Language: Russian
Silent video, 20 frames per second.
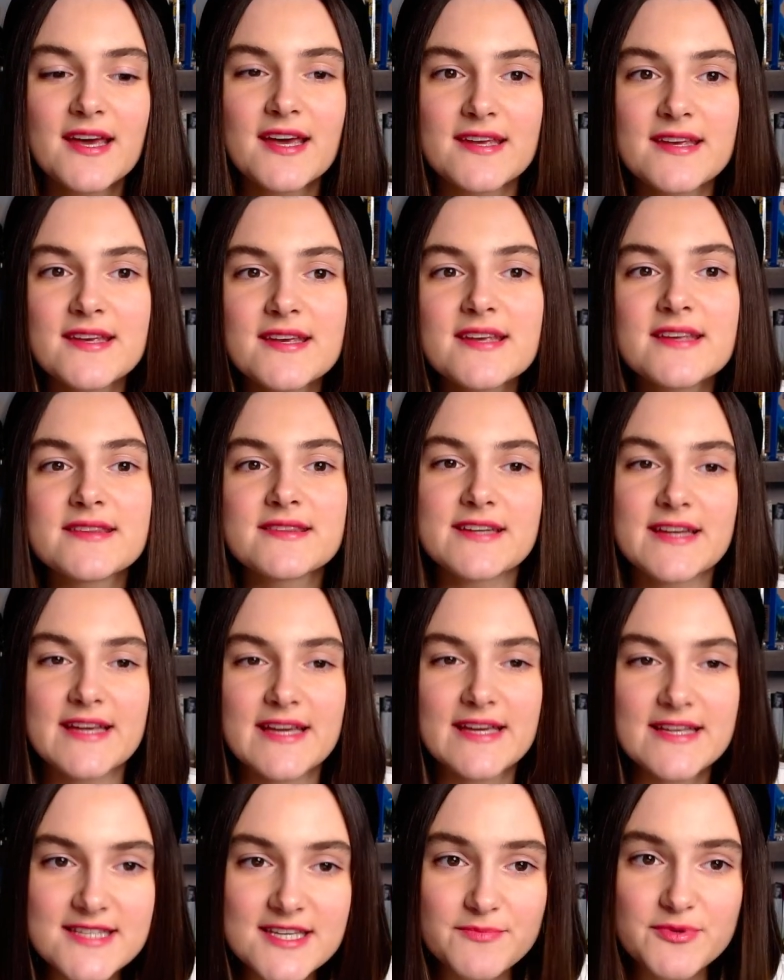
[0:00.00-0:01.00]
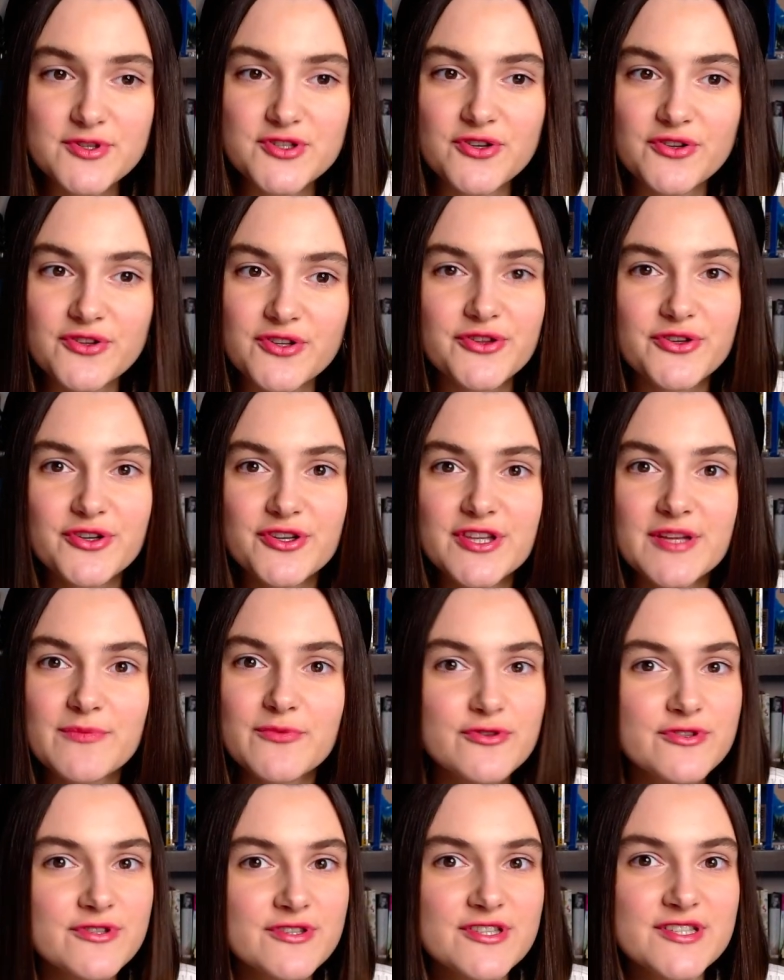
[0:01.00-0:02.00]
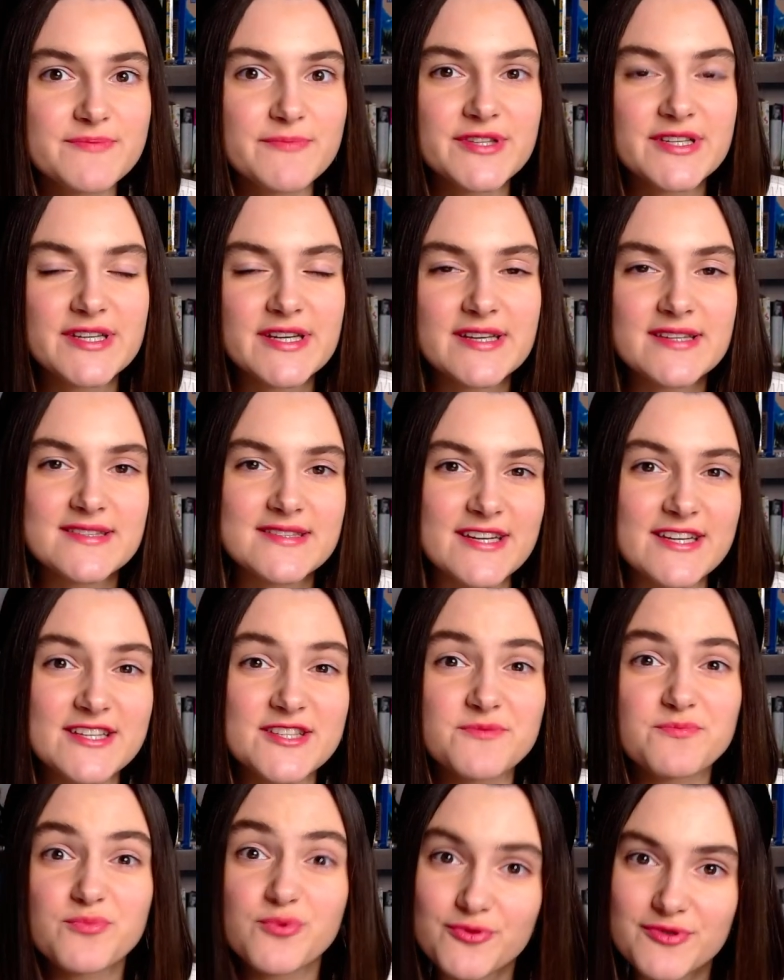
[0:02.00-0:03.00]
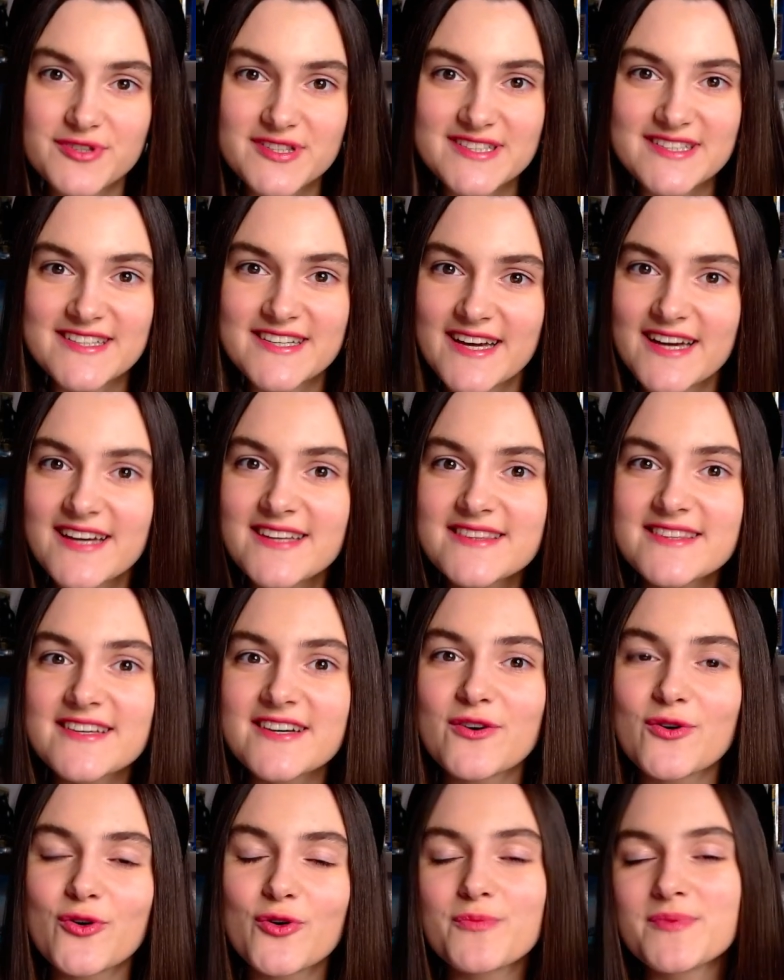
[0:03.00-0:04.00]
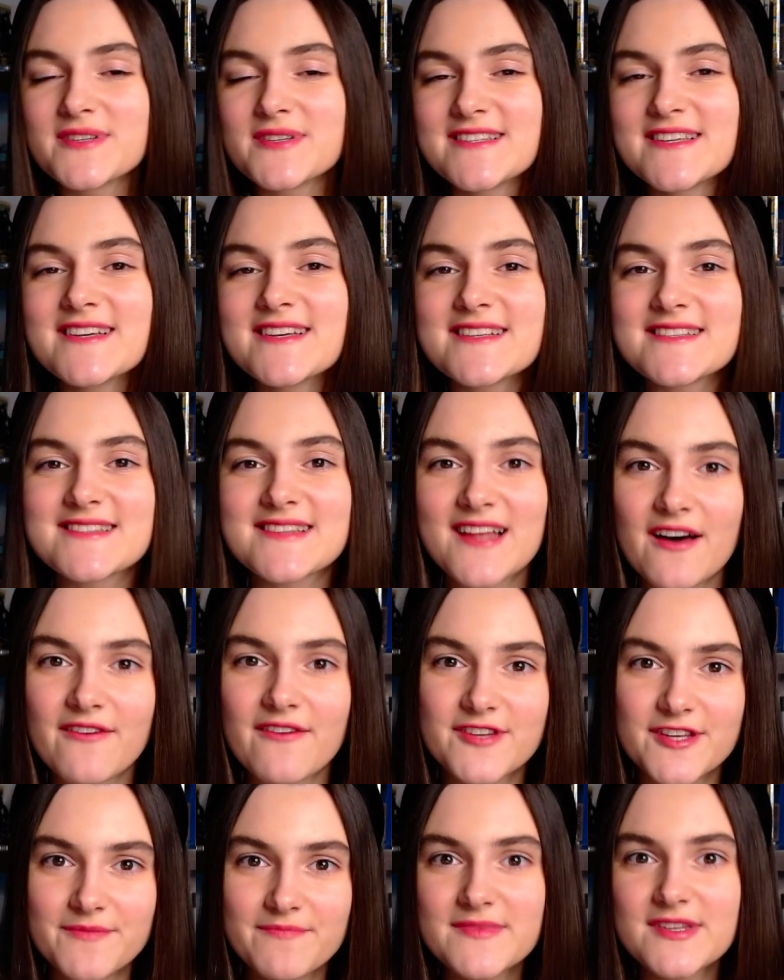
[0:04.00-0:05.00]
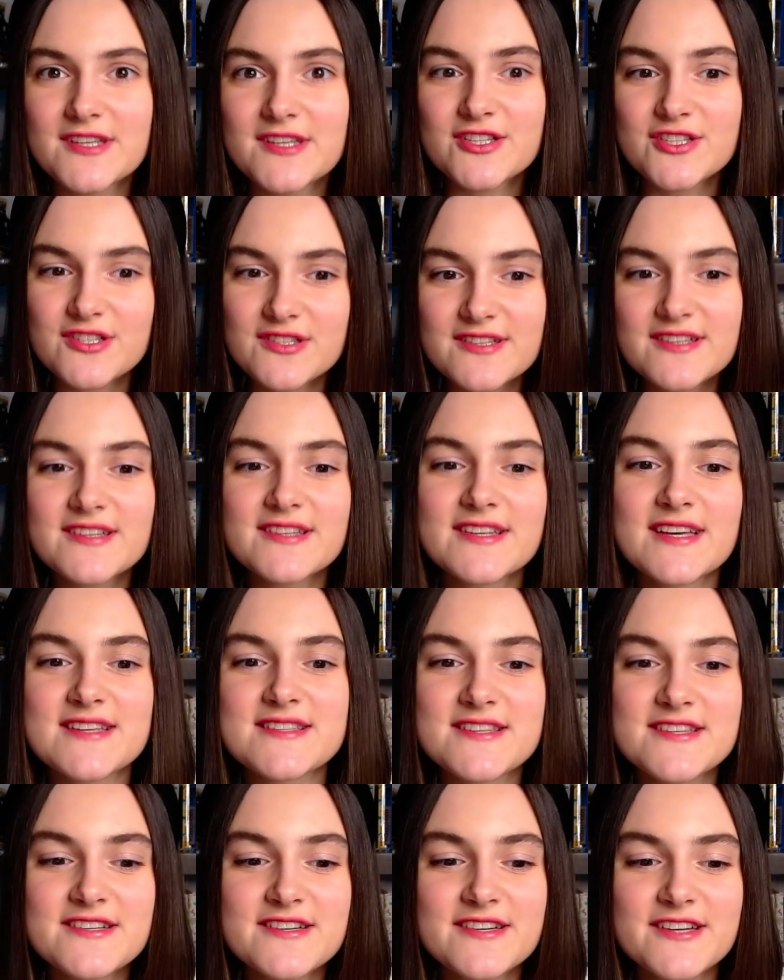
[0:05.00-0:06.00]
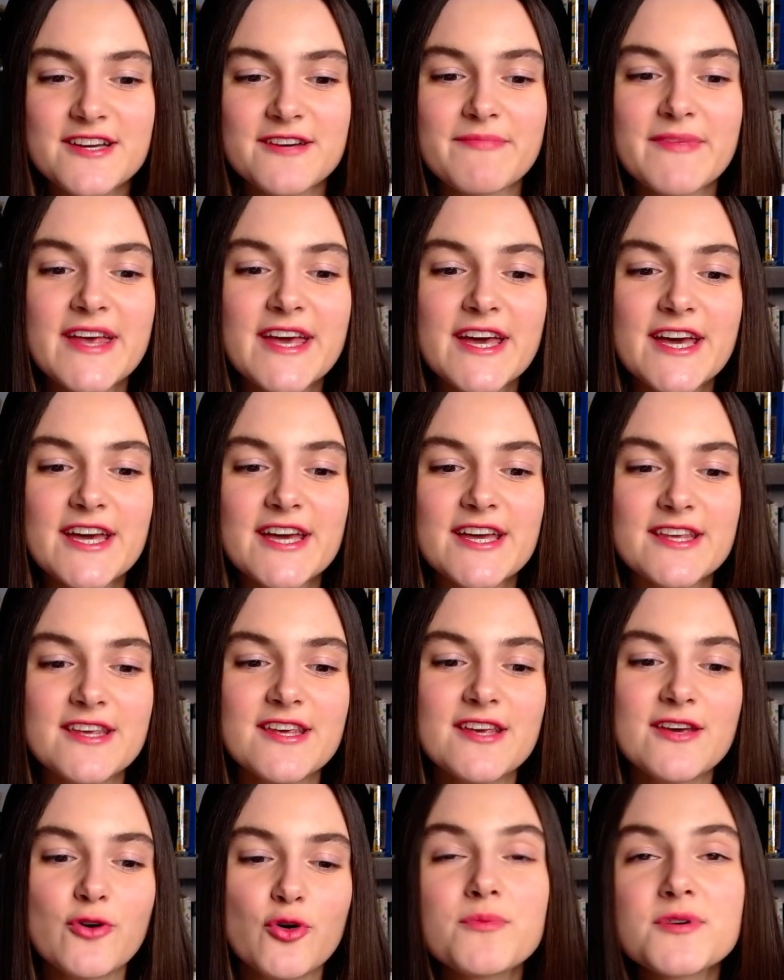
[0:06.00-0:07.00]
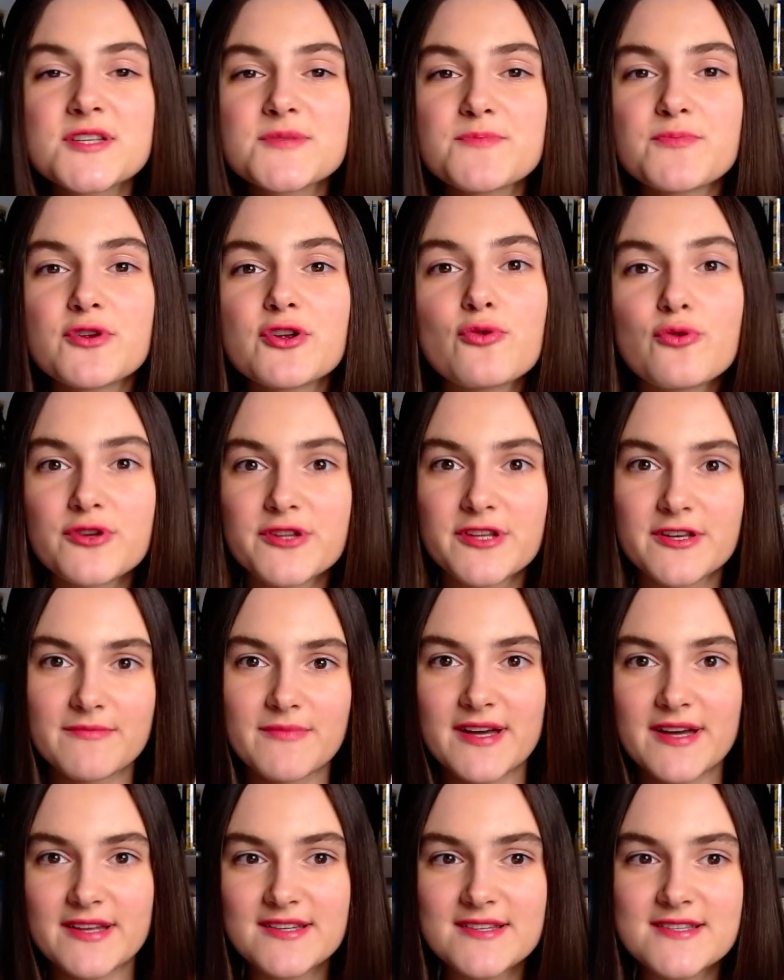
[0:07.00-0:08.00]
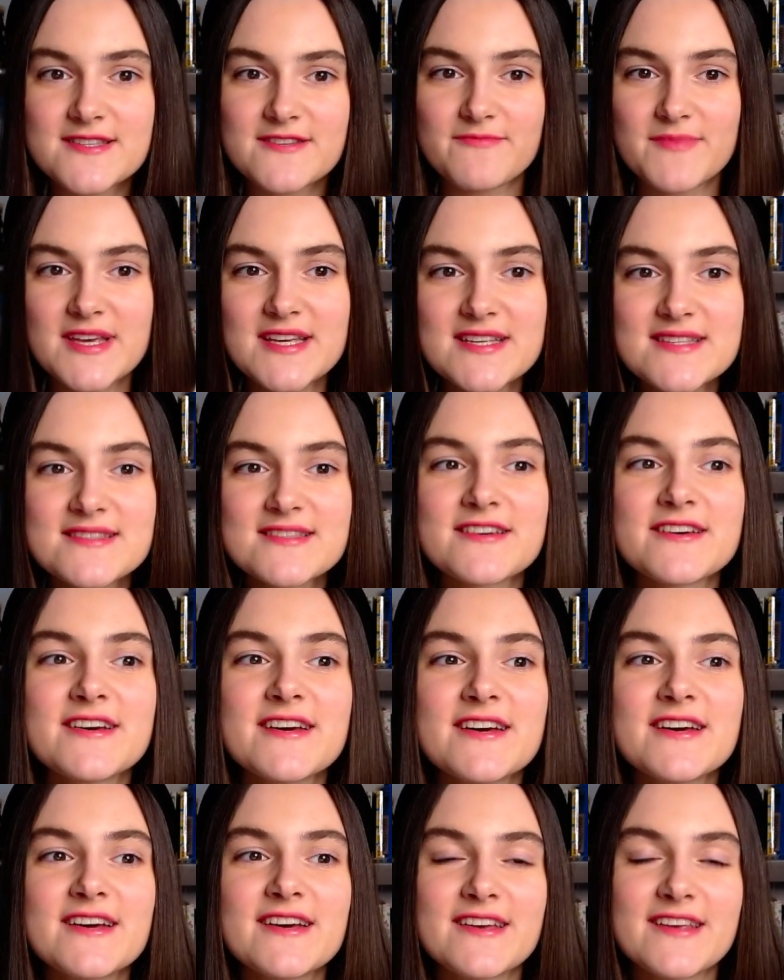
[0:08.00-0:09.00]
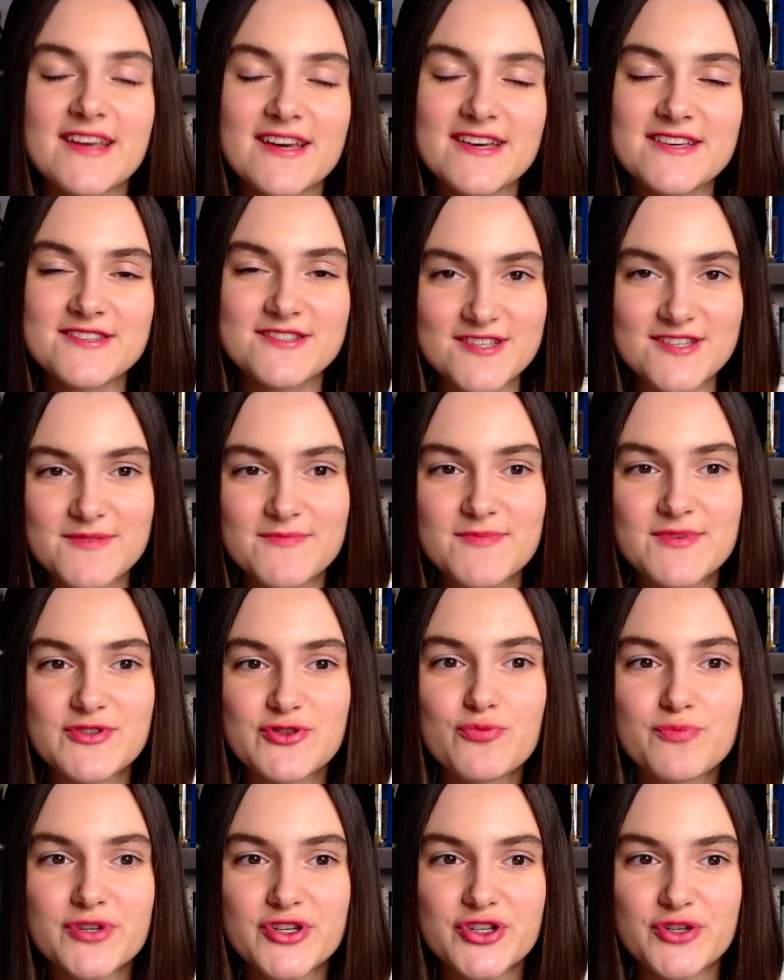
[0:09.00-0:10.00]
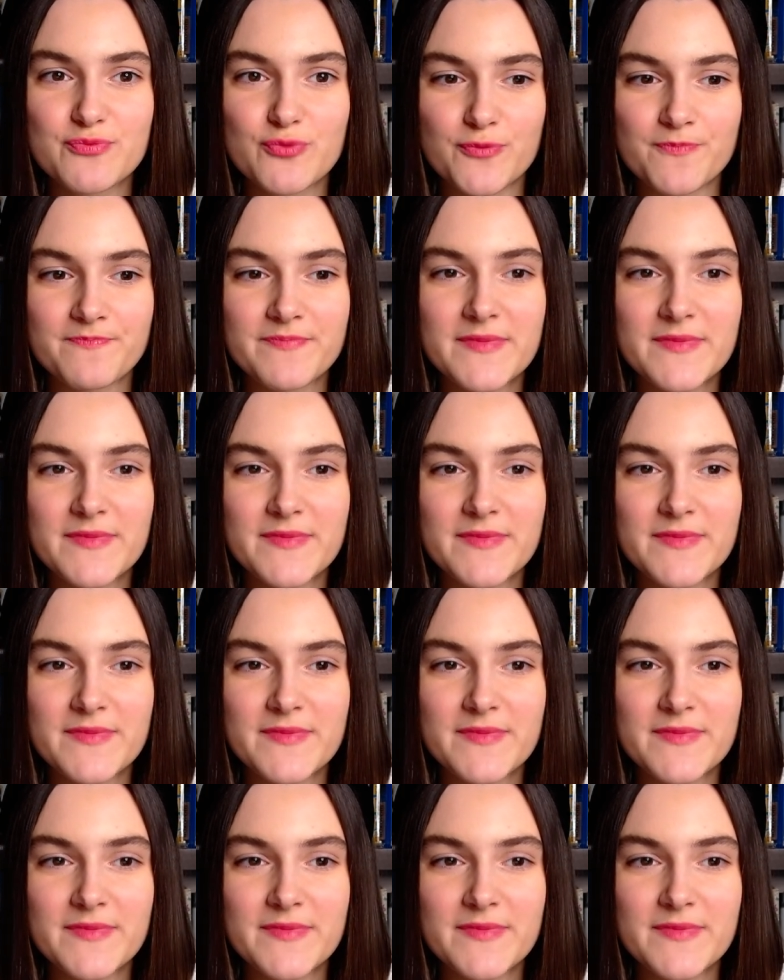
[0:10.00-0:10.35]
И третий эпизод, который нам нужно рассмотреть, третий пунктик, это образ Ярославны, жены князя Игоря, и образ природы. Они совместны, я сейчас объясню почему.